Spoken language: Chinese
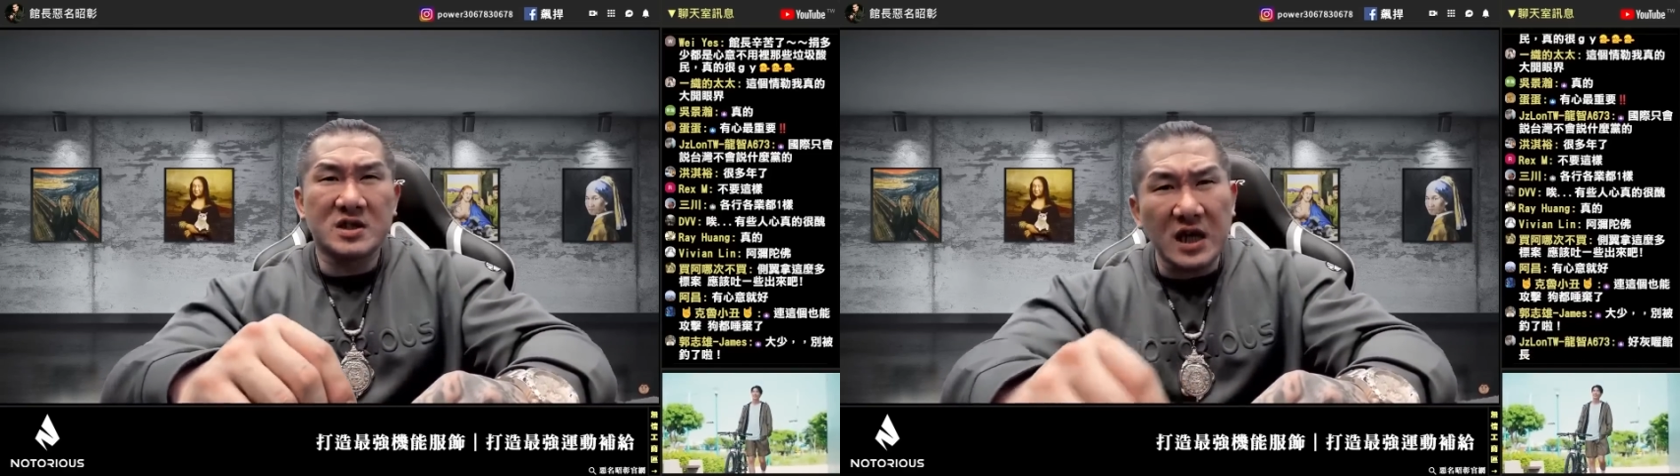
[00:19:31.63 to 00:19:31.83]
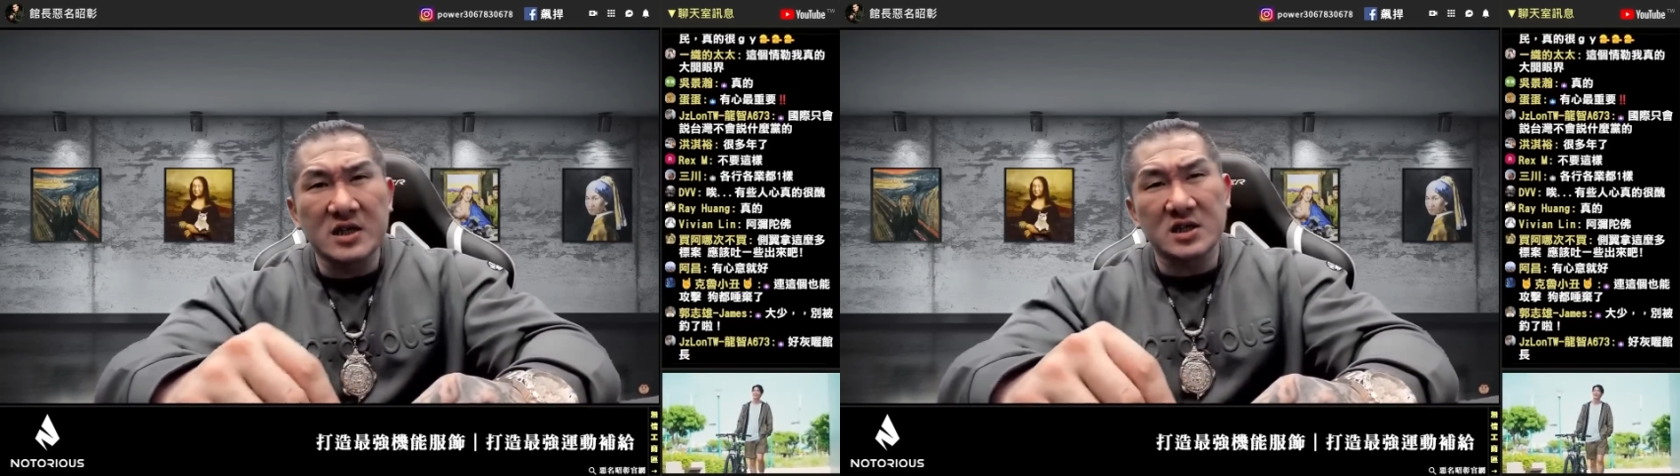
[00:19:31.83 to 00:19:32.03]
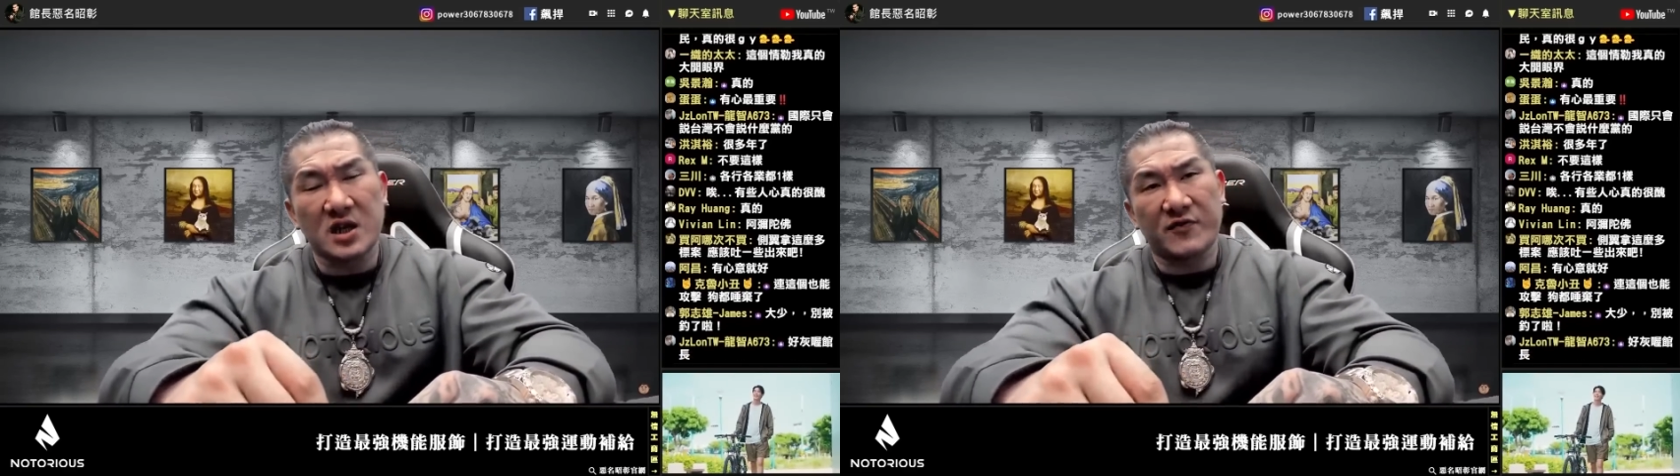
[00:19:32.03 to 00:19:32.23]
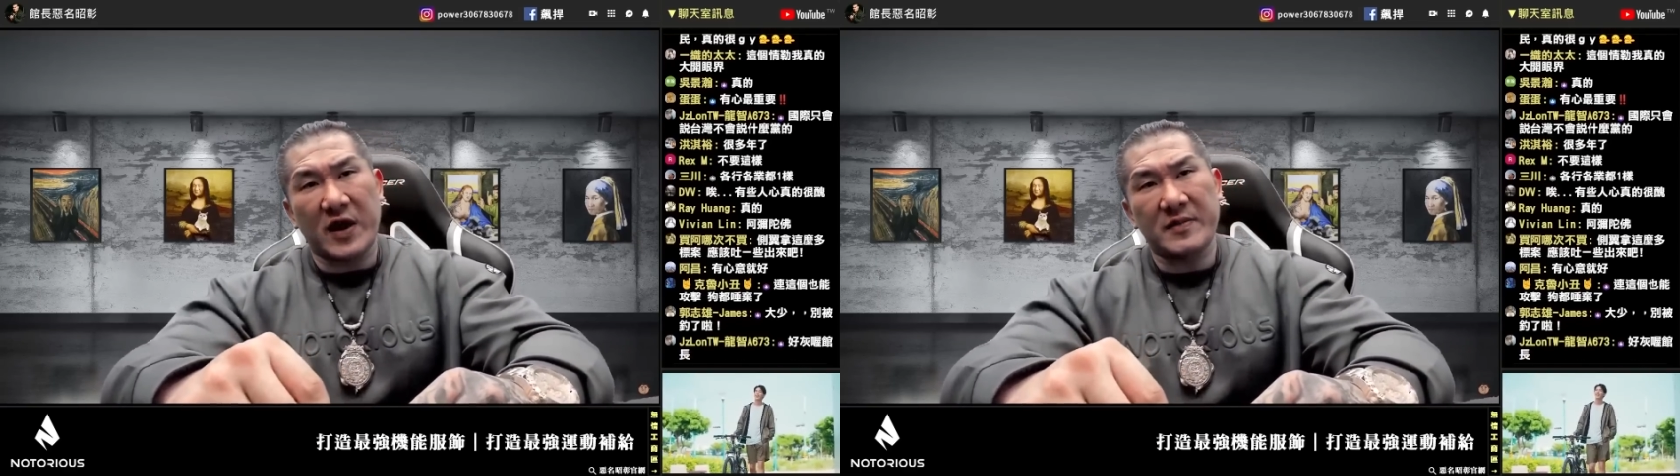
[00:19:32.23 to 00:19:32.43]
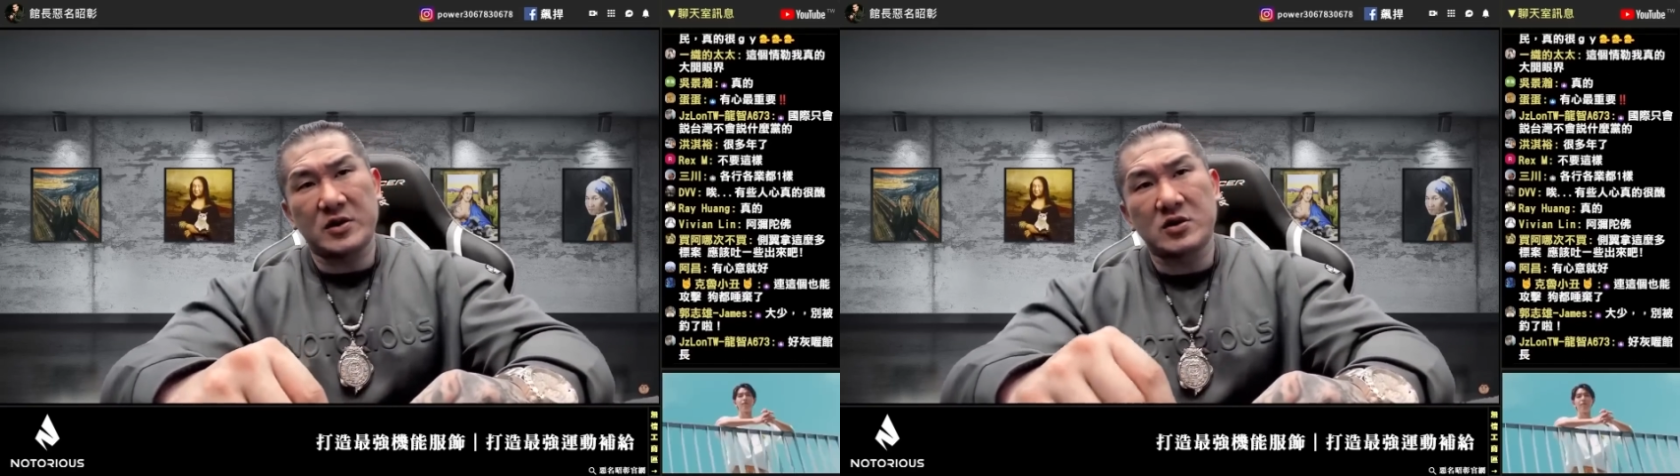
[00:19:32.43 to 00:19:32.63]
政治的
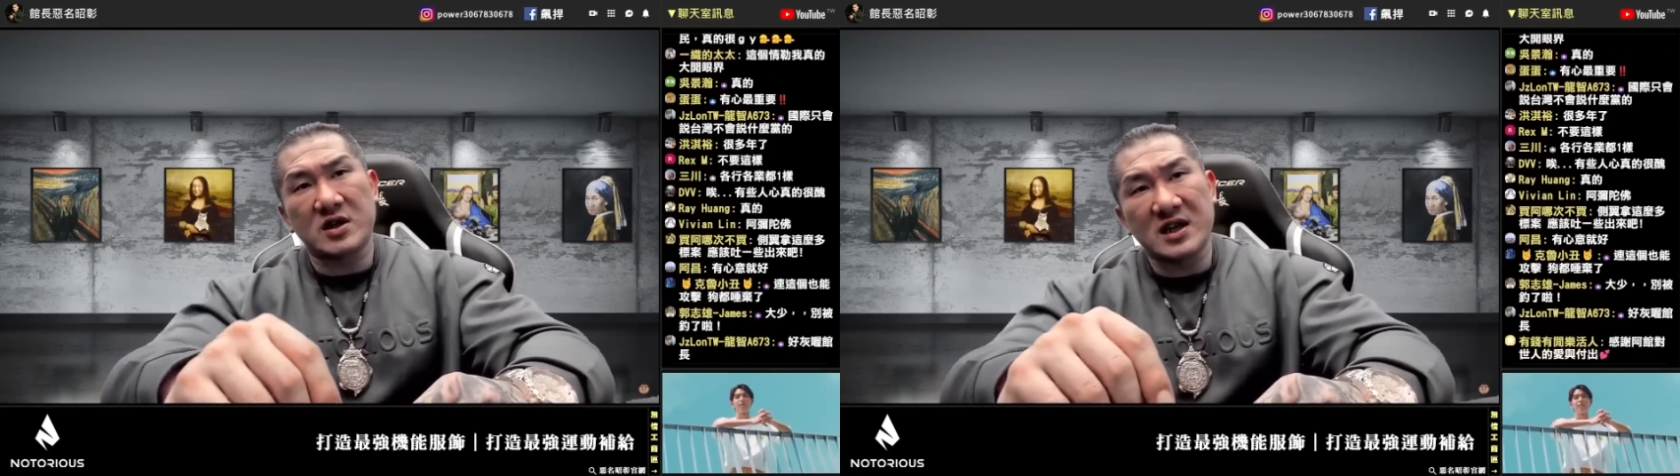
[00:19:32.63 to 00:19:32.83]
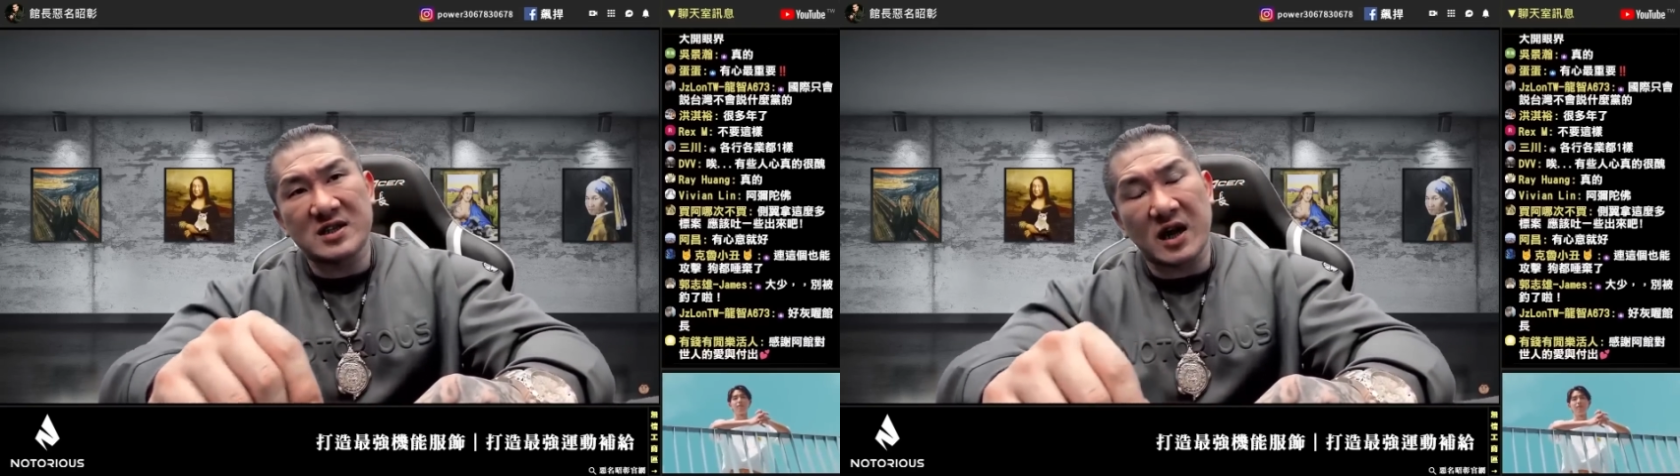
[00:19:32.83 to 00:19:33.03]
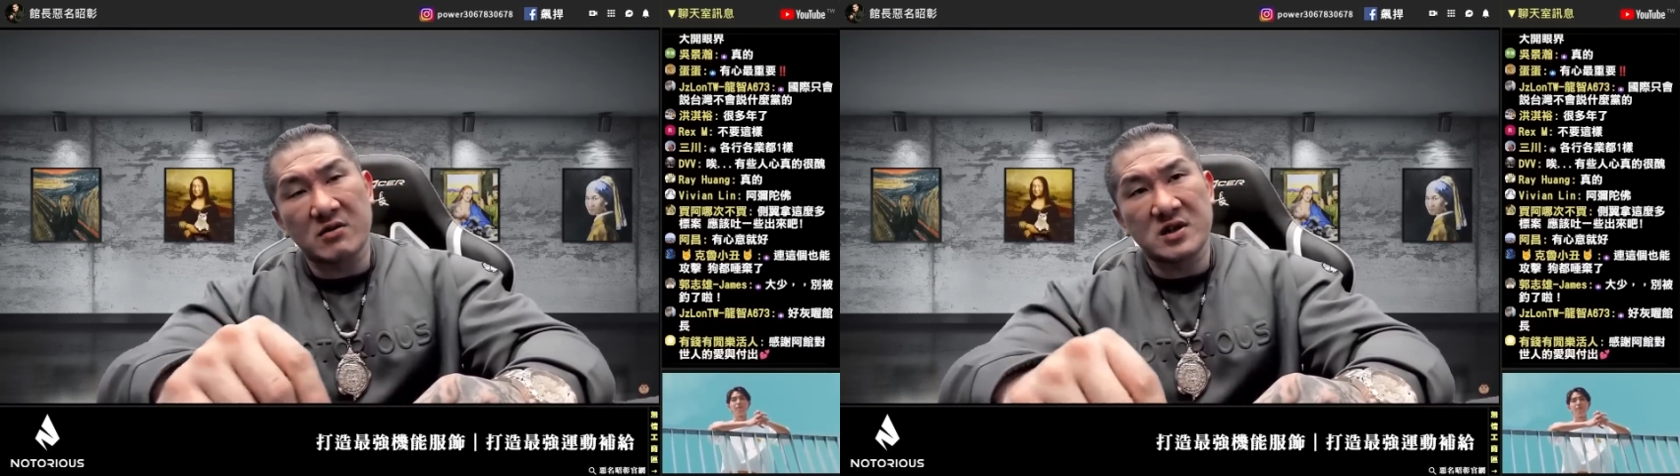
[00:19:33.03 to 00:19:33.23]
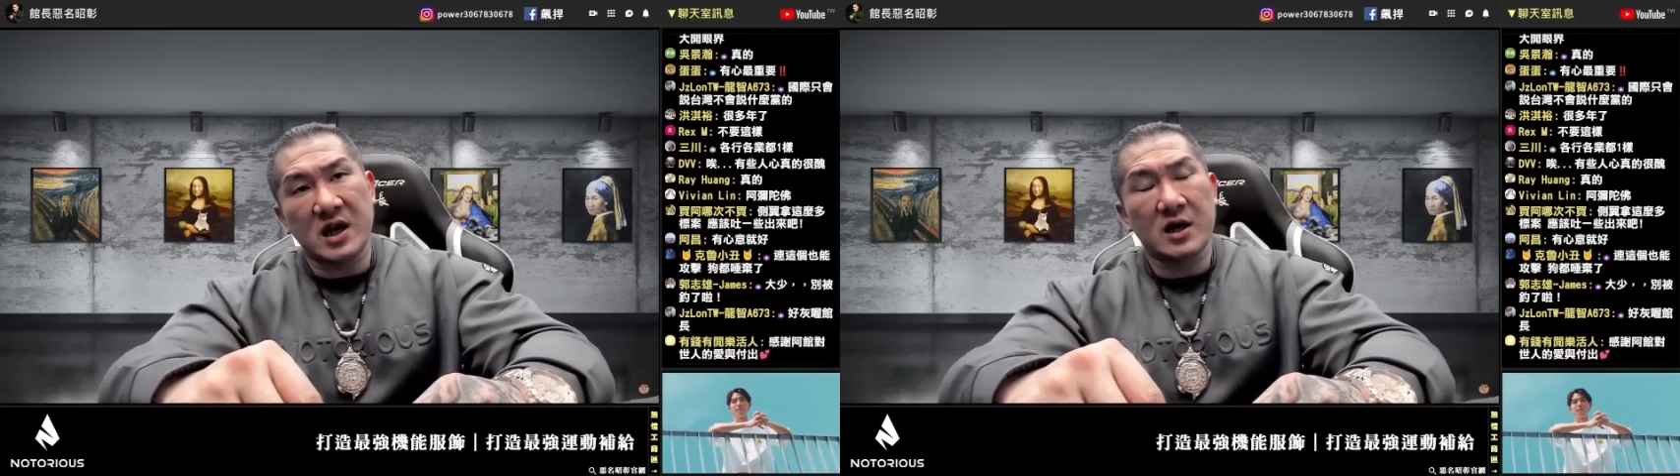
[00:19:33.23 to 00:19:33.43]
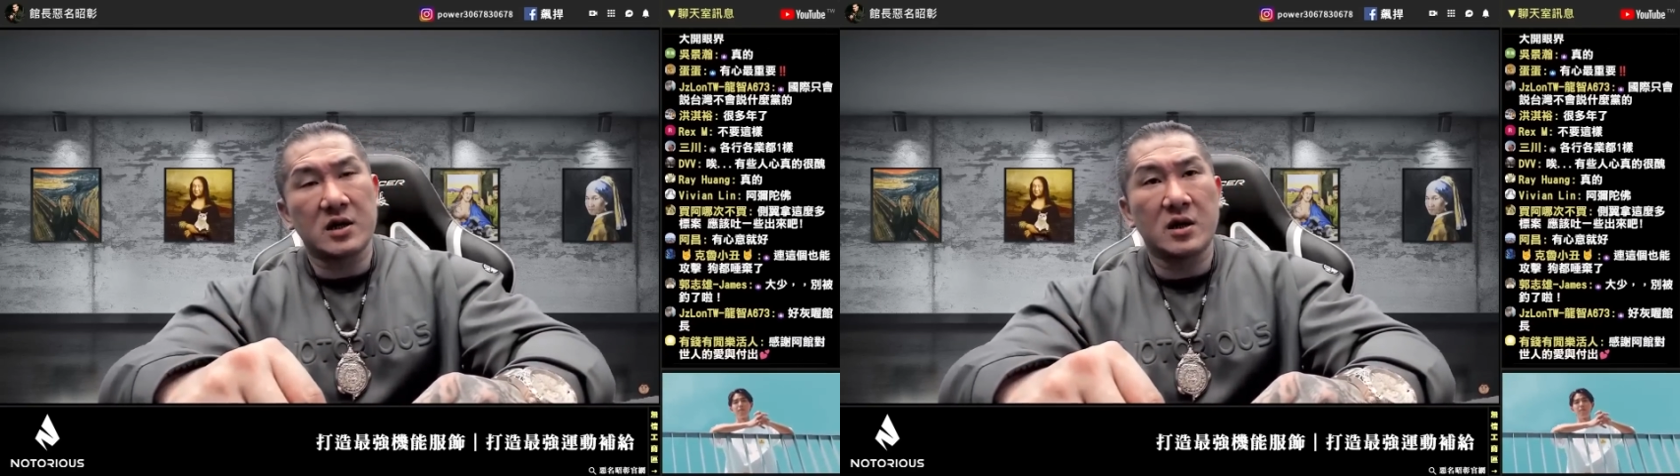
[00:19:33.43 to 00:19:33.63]
方面去跟人家吵架，